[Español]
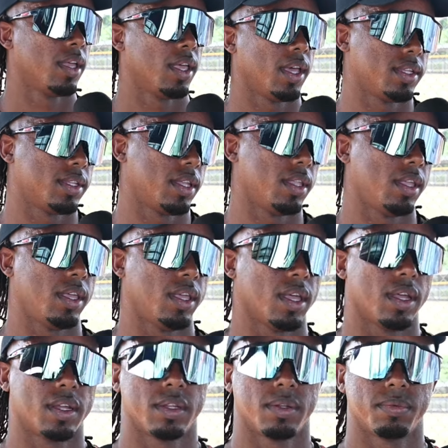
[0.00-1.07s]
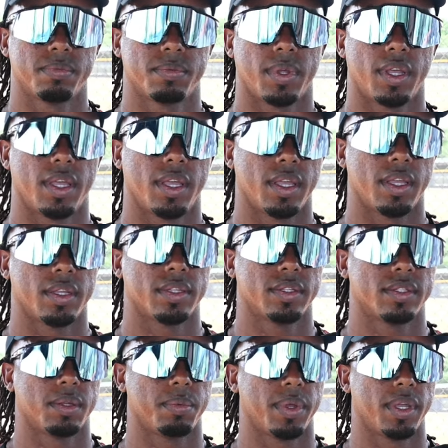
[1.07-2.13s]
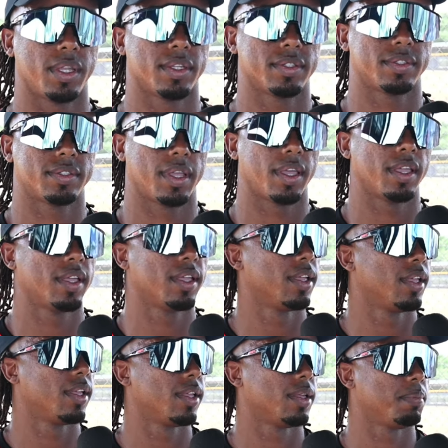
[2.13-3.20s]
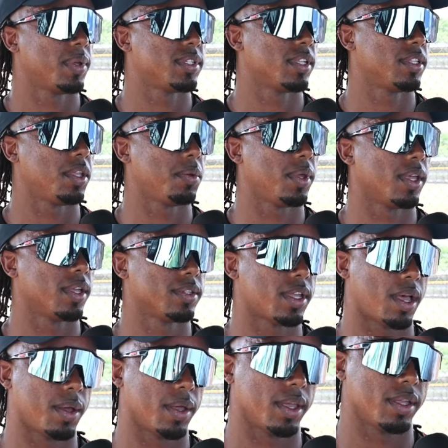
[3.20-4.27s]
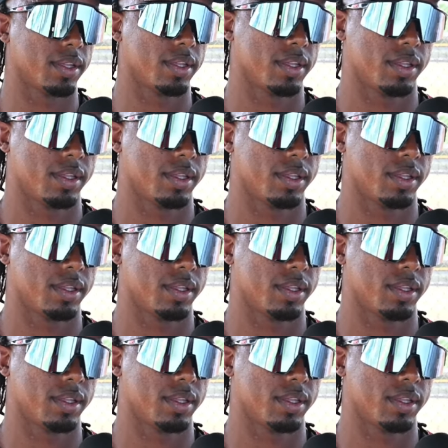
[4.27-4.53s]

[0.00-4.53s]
en este día, eh, se me, me sentí bien, ¿sabes?